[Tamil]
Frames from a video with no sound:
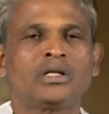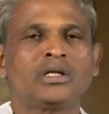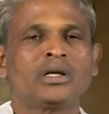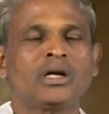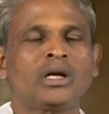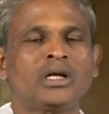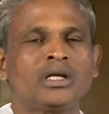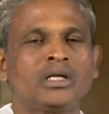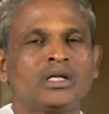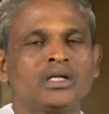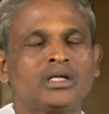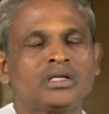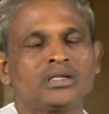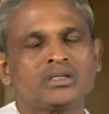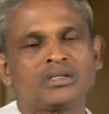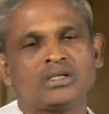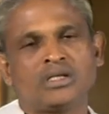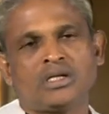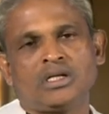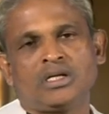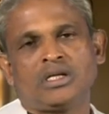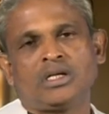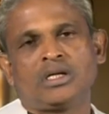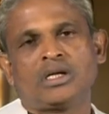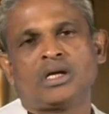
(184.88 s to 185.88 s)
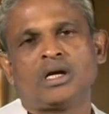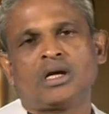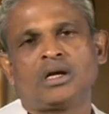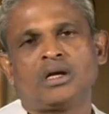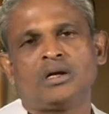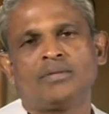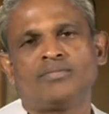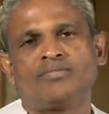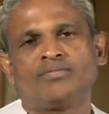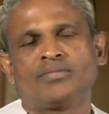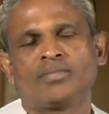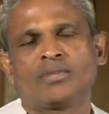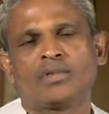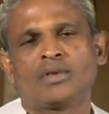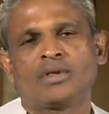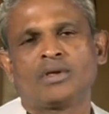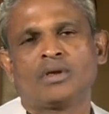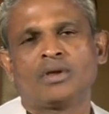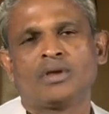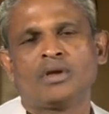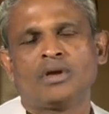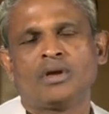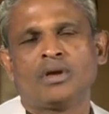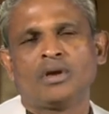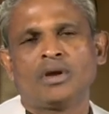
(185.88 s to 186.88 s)
அந்த நாட்டிற்கு செல்கின்றார்கள்
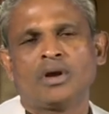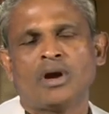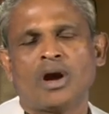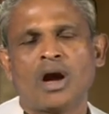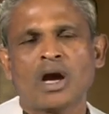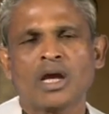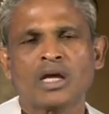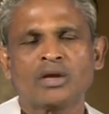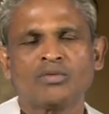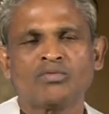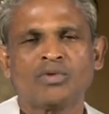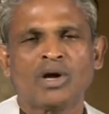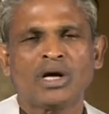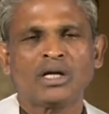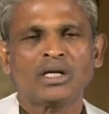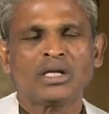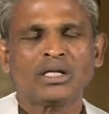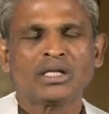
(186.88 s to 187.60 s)
ஆக இவ்வாறு